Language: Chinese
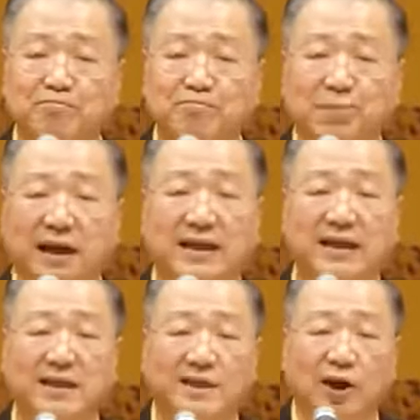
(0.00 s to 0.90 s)
把他
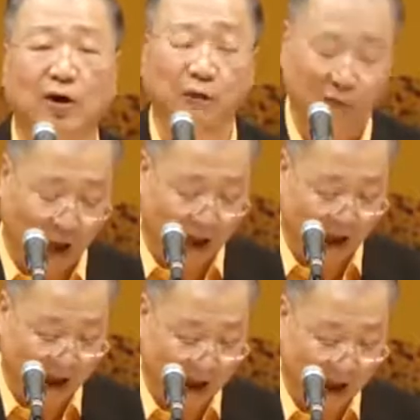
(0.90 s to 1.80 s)
的教法
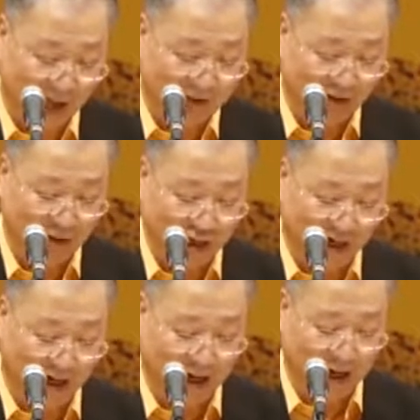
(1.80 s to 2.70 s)
当成
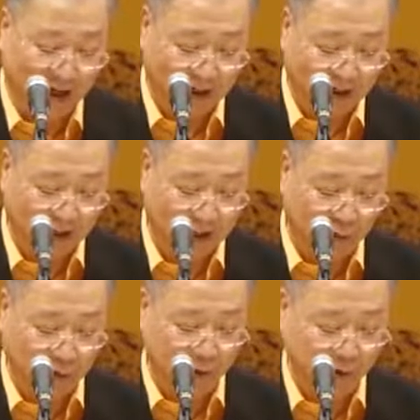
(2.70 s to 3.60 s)
了理
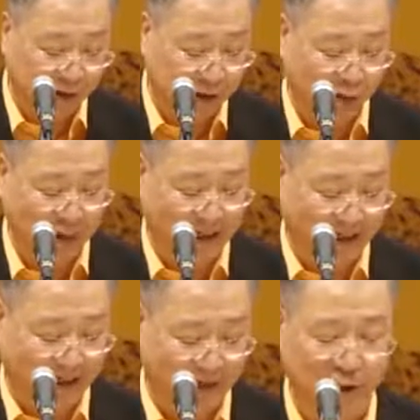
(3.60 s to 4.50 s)
论学说来
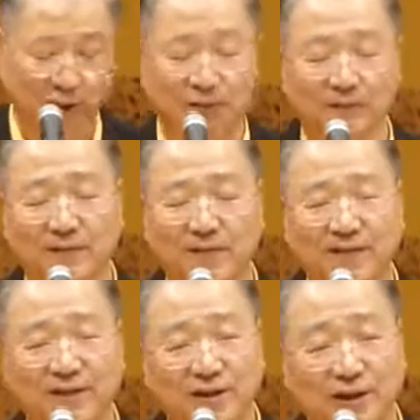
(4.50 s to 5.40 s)
研究，
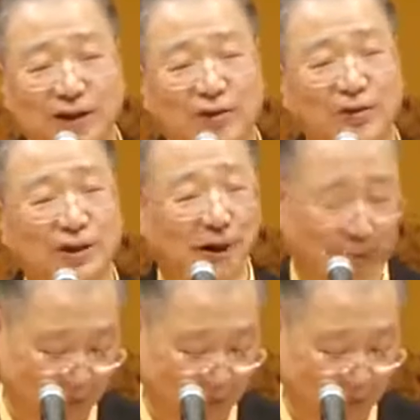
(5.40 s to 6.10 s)
有些哭笑不